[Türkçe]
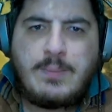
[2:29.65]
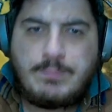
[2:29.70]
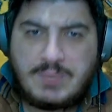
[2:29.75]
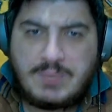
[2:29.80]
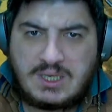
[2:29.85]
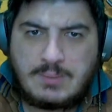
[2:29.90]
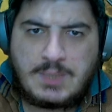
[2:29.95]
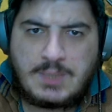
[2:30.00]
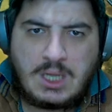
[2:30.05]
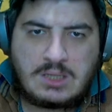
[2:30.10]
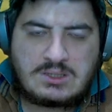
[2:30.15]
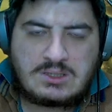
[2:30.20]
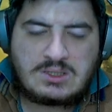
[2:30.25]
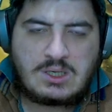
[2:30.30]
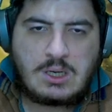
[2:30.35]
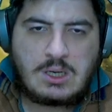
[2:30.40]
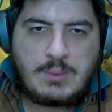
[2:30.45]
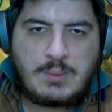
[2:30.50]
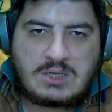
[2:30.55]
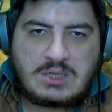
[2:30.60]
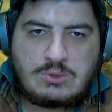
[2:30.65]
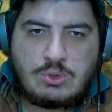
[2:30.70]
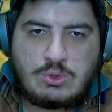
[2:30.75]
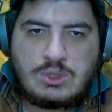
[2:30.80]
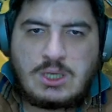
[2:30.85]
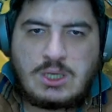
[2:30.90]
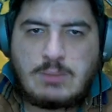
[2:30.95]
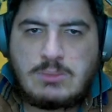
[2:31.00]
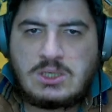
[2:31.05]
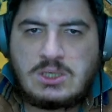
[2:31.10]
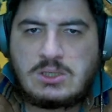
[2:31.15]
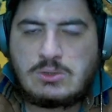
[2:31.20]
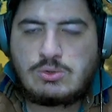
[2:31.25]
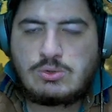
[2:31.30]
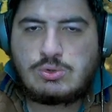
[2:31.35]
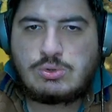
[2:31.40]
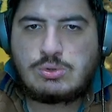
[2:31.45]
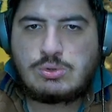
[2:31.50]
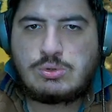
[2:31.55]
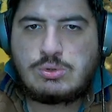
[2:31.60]
birim counterlamak da önemli.
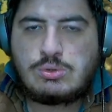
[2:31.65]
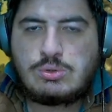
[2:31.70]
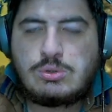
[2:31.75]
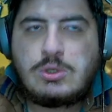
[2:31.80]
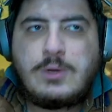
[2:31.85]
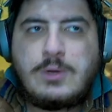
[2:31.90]
Çünkü